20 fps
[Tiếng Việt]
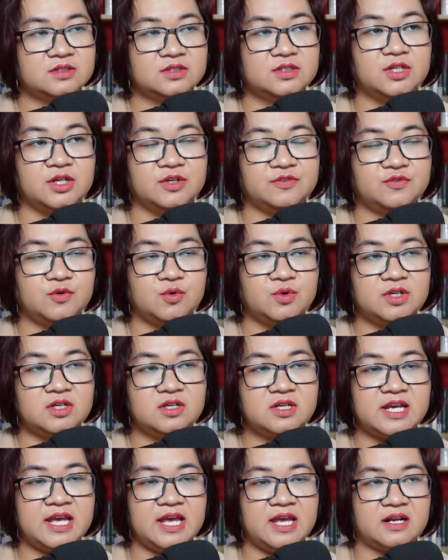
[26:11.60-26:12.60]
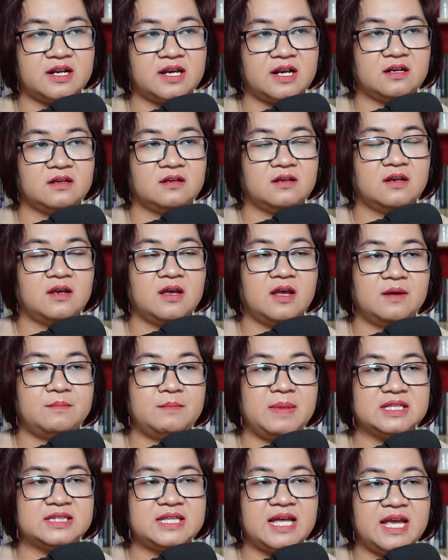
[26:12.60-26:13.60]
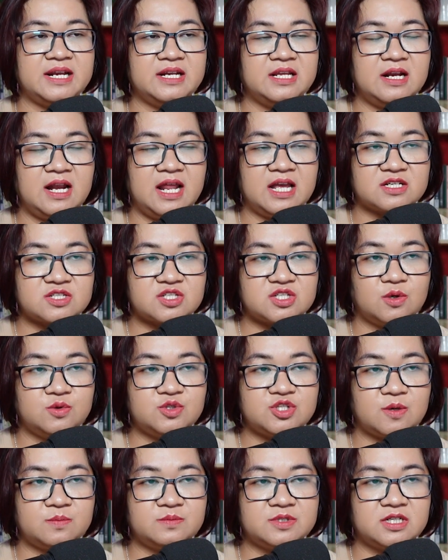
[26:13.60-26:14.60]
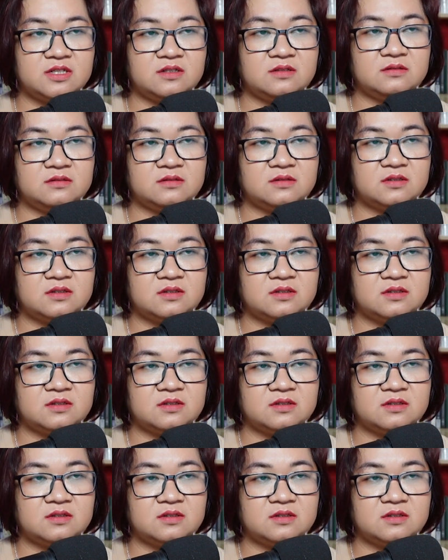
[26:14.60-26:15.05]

Người phụ nữ kể rằng bà ta đi lạc sâu trong rừng,